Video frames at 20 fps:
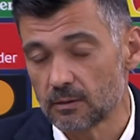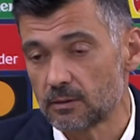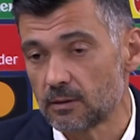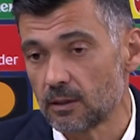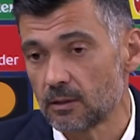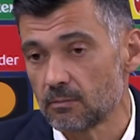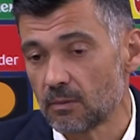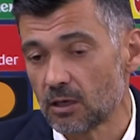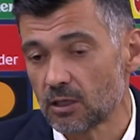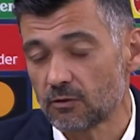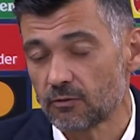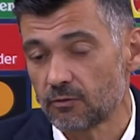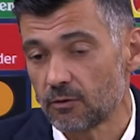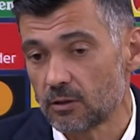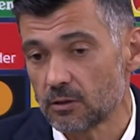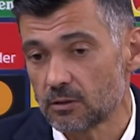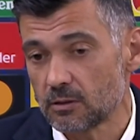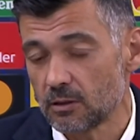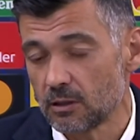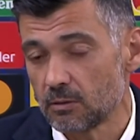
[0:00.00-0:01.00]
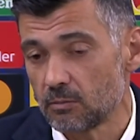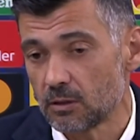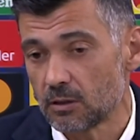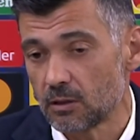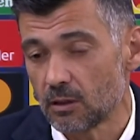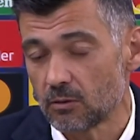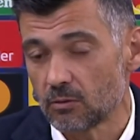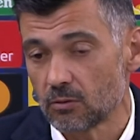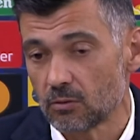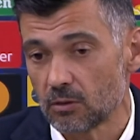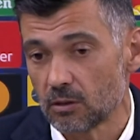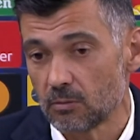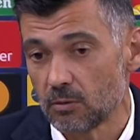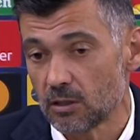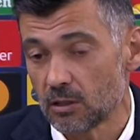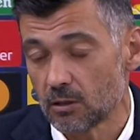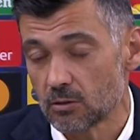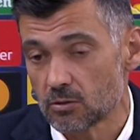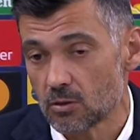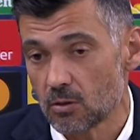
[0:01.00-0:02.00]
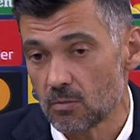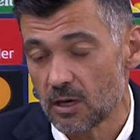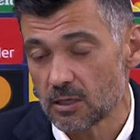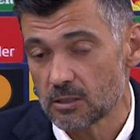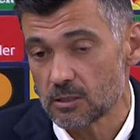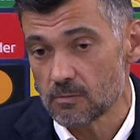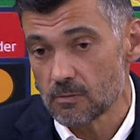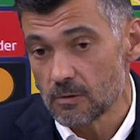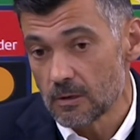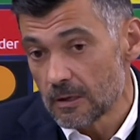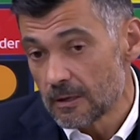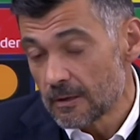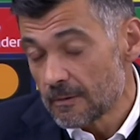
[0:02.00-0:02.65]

que tem de mais forte, limitando-nos limitando ao máximo